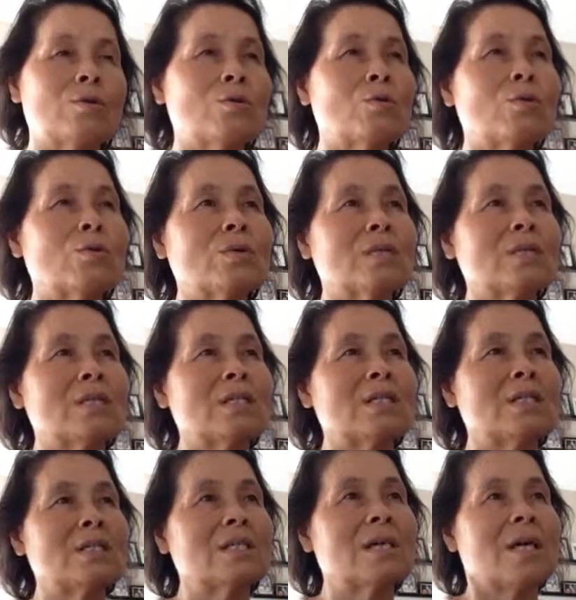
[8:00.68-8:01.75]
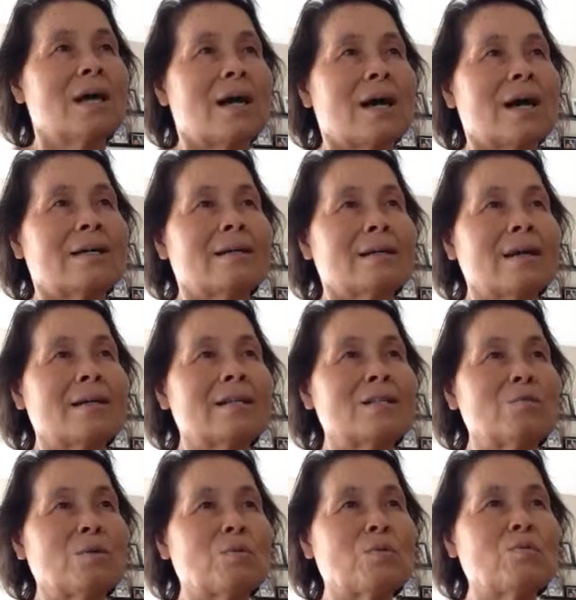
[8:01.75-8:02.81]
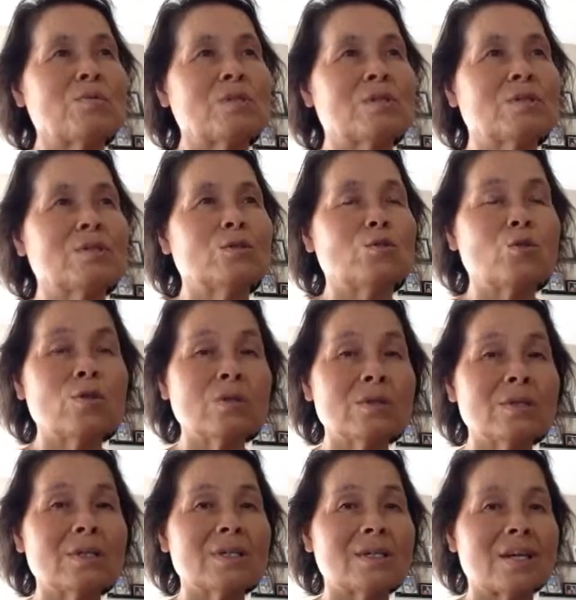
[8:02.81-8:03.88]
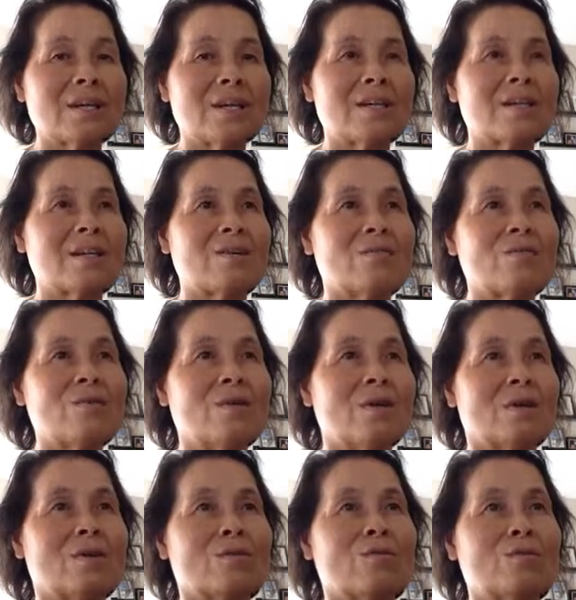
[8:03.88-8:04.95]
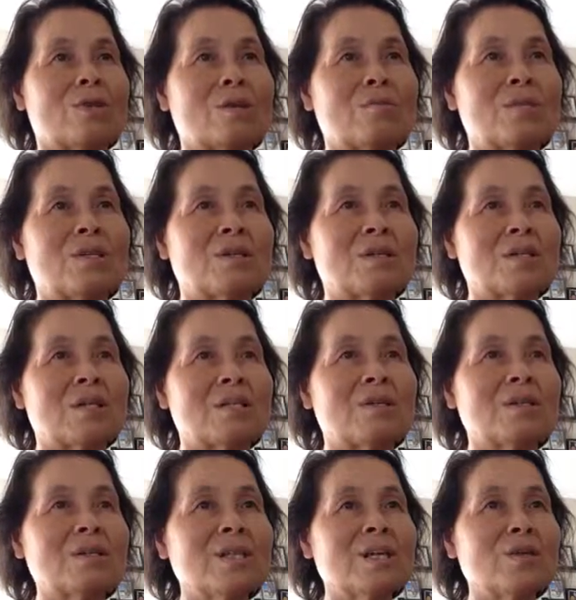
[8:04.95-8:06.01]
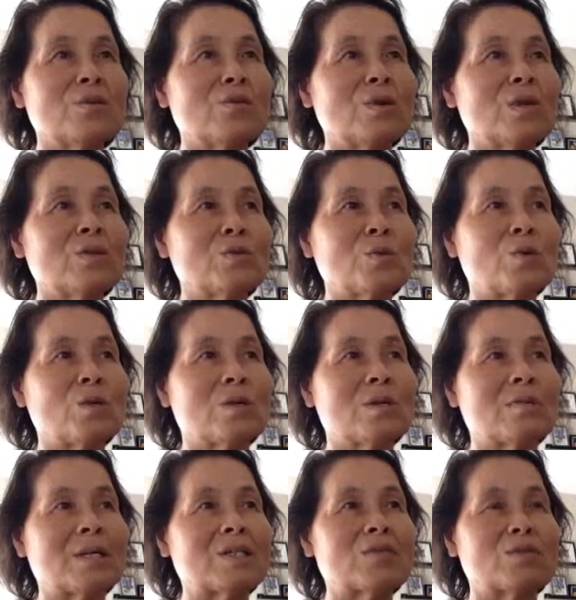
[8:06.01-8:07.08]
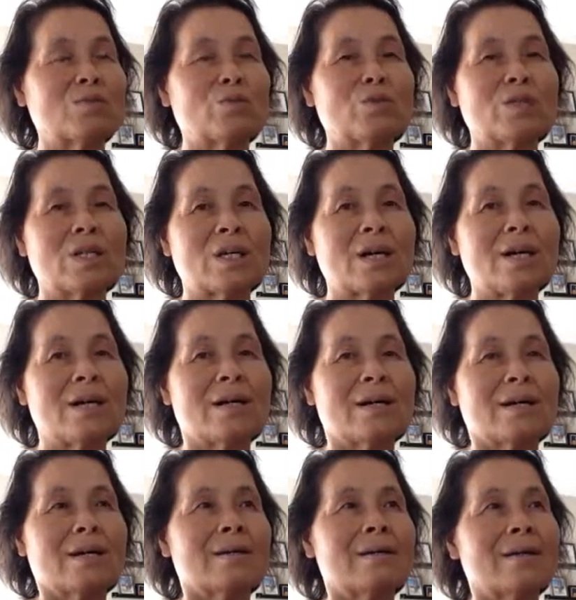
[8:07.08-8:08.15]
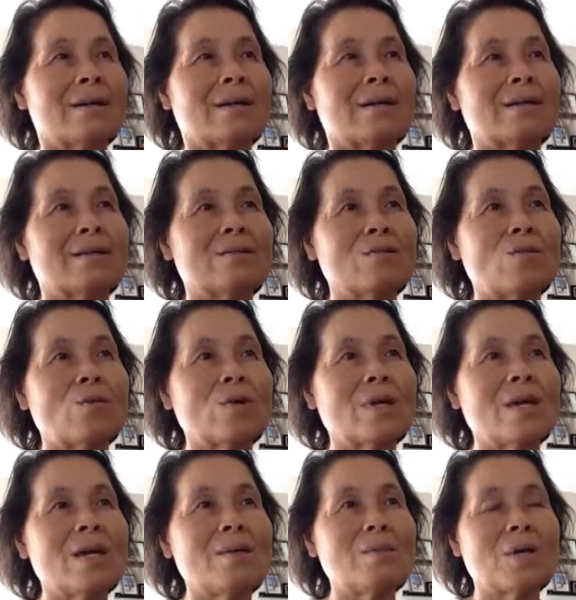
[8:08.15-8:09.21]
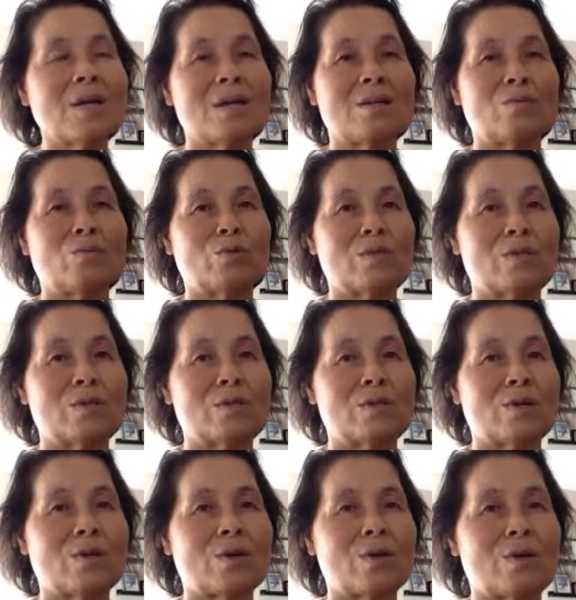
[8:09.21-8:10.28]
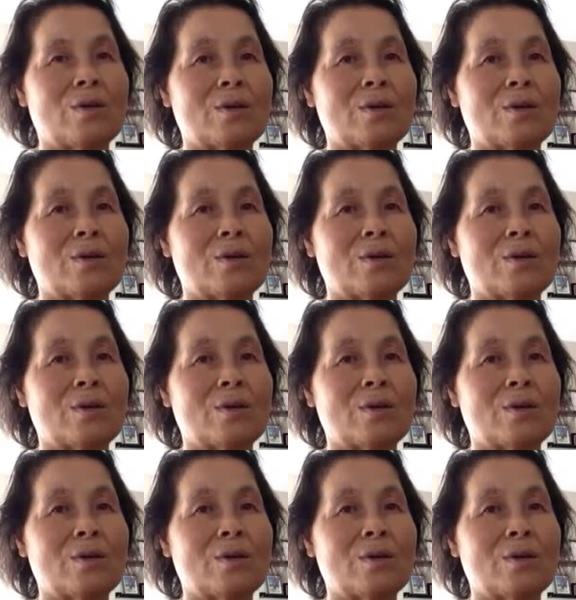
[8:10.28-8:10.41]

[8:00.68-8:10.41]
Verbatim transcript: 그 조건을 제시하는 하나님의 품성은 조건적인 사랑이라고 굳게 믿었기에 영생을 위해 조건을 맞추는 문제가 그에게는 꼭 해야만 하는 문제였어요.